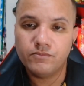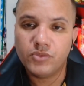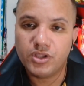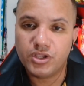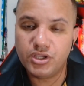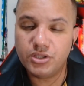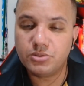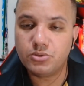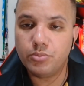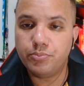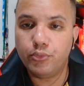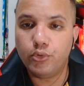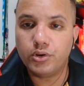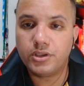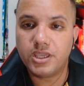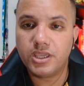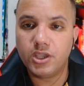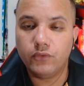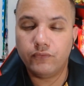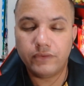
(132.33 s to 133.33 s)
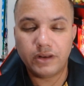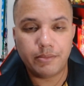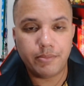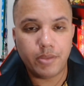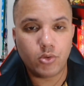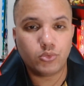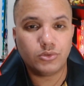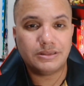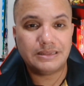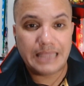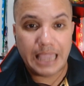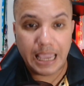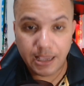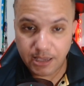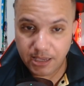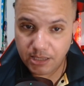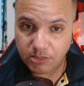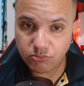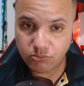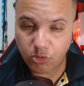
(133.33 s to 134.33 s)
Isso porque o Flamengo
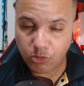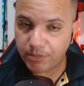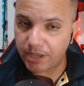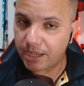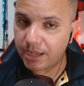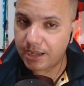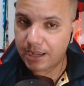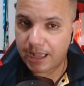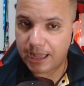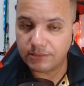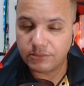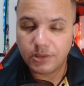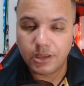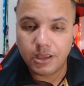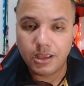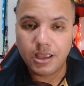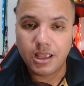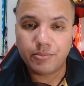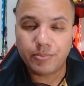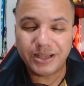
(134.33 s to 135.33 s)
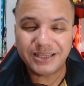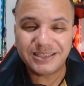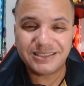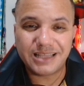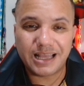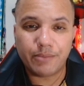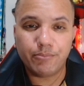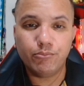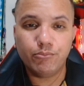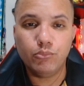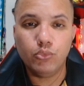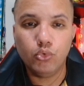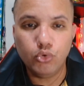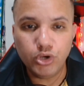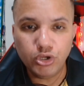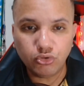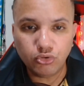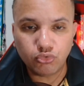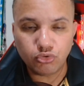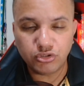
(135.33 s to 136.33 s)
tem ido ao mercado, mas está
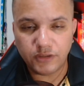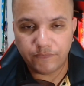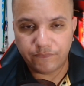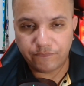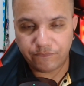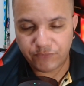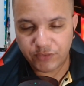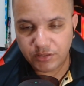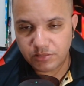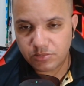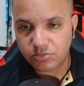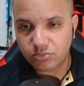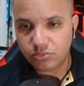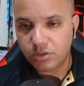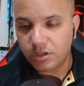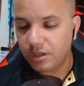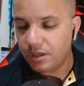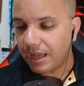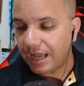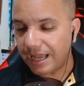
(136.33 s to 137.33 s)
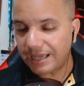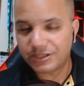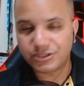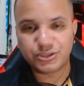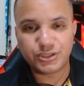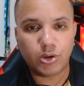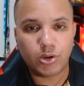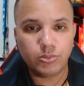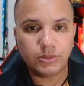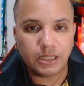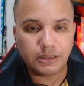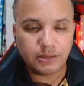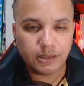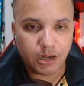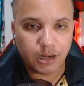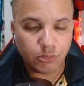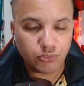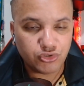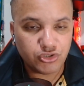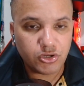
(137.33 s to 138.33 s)
muito difícil achar um
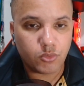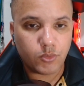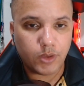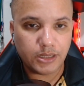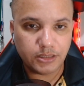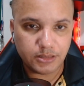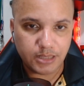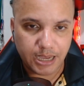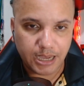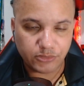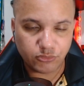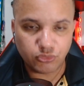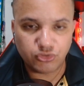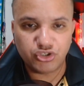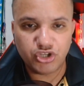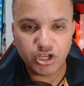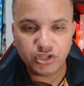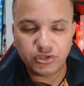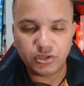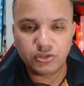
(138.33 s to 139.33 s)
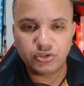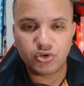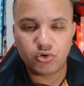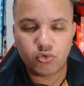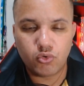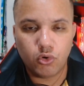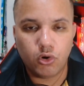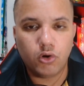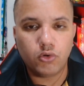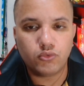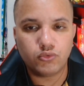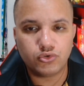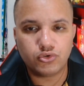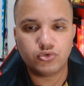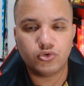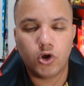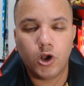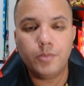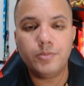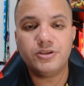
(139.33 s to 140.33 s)
lateral de qualidade. O Tite indicou alguns
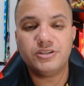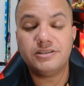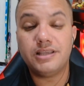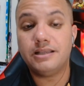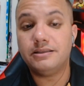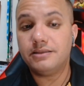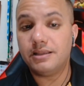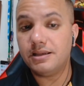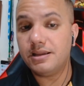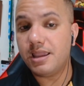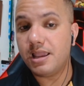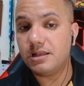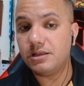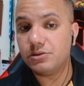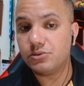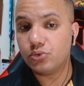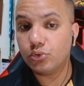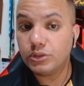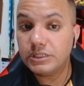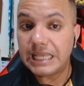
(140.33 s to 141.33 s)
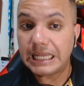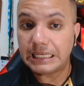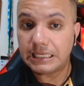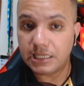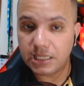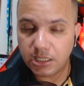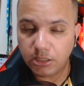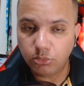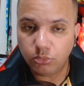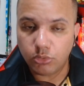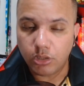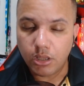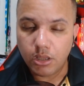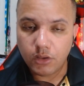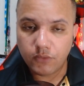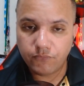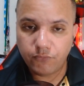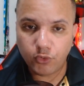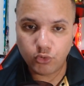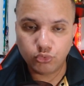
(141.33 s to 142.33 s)
nomes, dentre eles o Danilo,
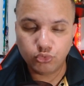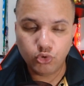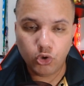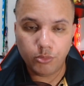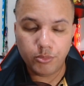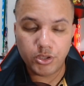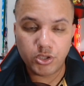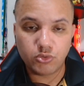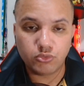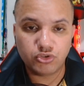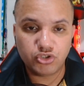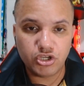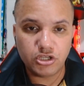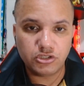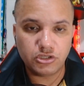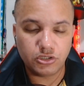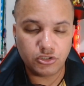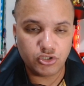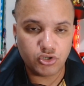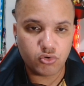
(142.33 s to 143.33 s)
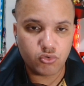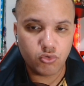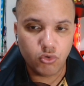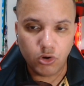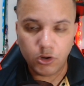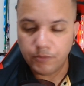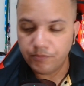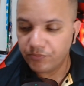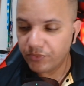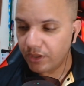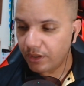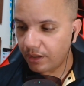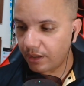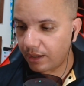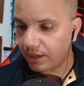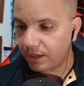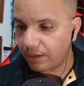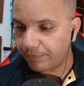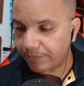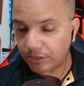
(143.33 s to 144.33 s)
foi o nome que o Tite indicou
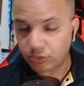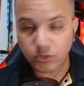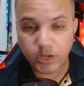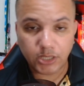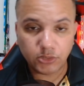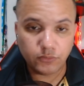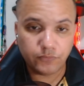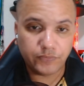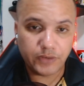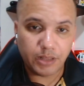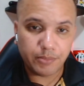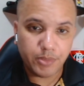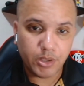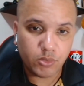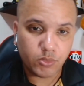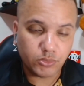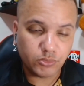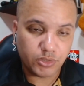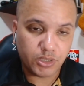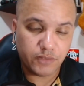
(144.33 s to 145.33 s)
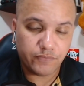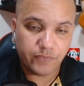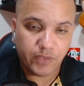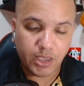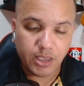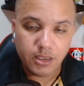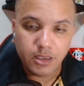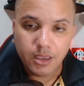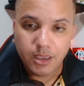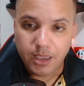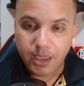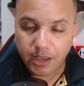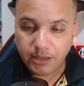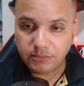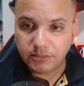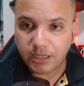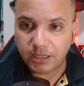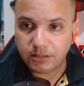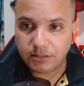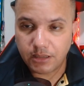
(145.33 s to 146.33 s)
é, para jogar no Flamengo ano que vem.
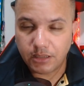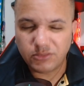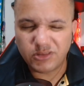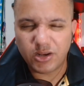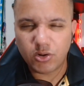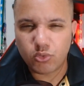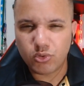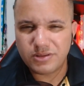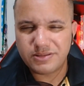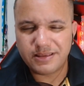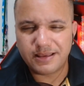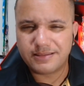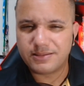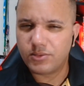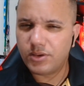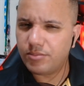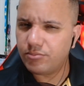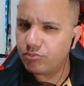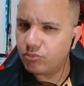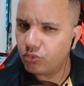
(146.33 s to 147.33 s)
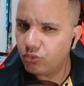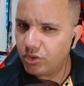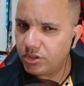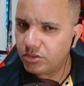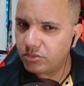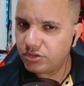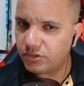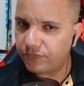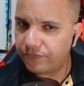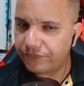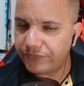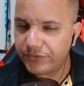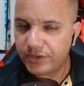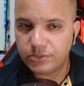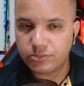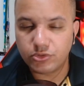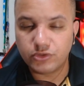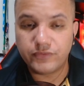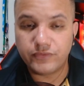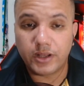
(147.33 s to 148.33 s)
Entretanto, a negociação é muito
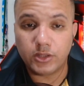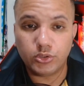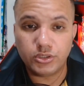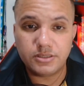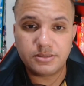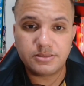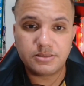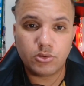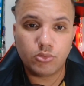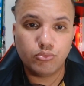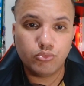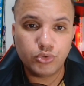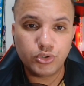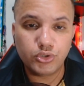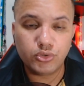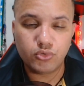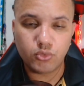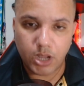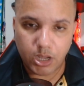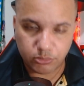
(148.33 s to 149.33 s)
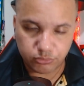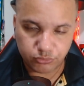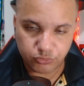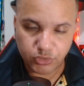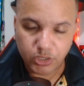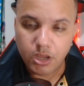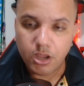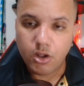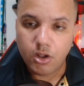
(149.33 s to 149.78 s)
difícil, os valores são muito altos.